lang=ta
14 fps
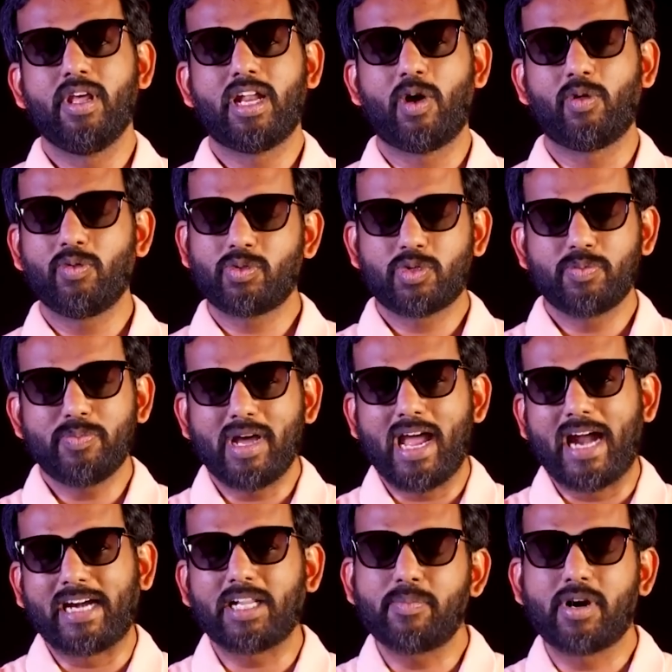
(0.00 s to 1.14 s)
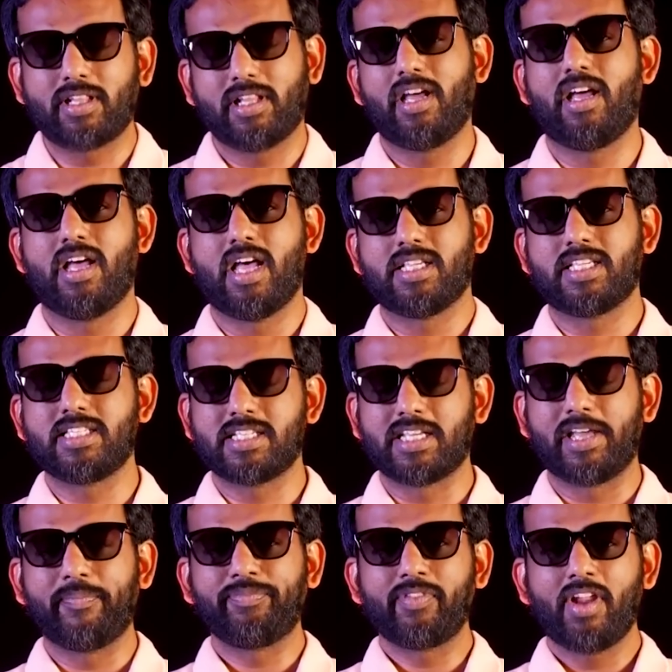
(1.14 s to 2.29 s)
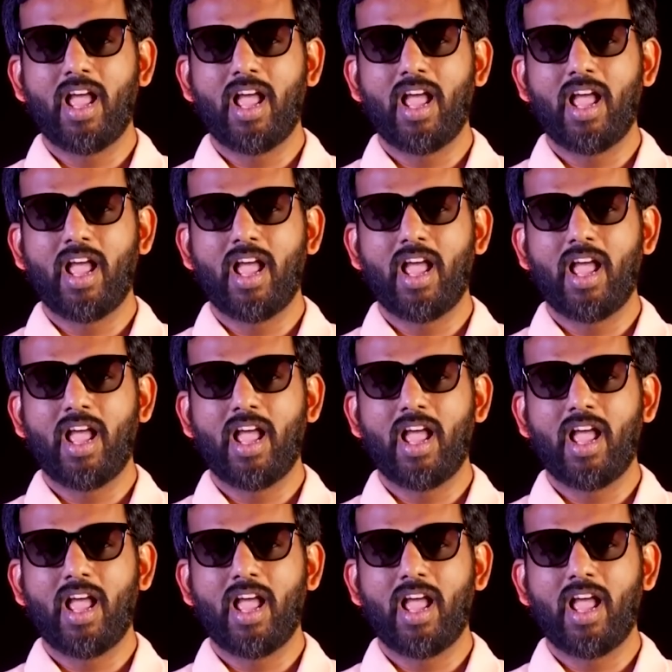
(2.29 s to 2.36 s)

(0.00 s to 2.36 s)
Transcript: நான் வந்து சும்மா அட்டன் பண்ண தான் செஞ்சேன்